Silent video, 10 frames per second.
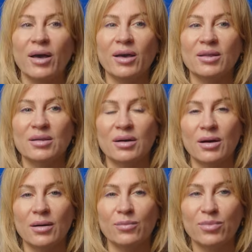
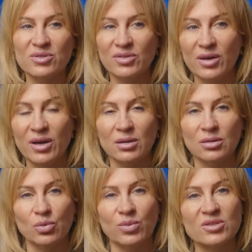Это
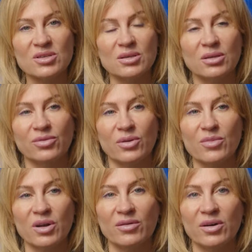позволяет у пациента
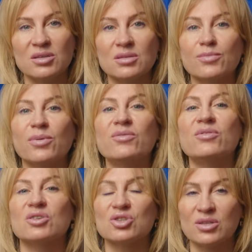формировать
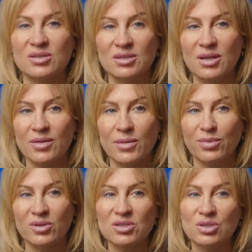приверженность данной
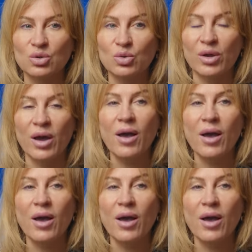процедуре.